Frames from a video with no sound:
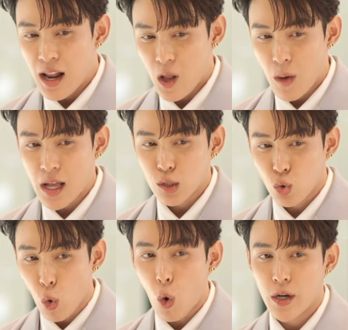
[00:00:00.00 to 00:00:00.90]
เราว่า
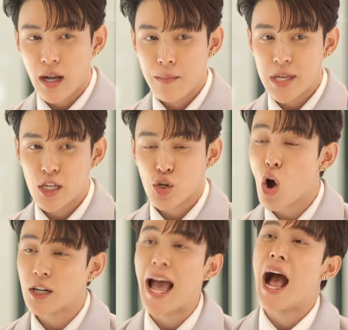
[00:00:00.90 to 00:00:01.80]
ทุกคนอ่ะมีช่อ
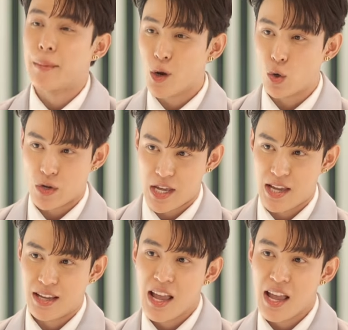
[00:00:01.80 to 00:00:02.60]
งทางเป็นของตัวเอง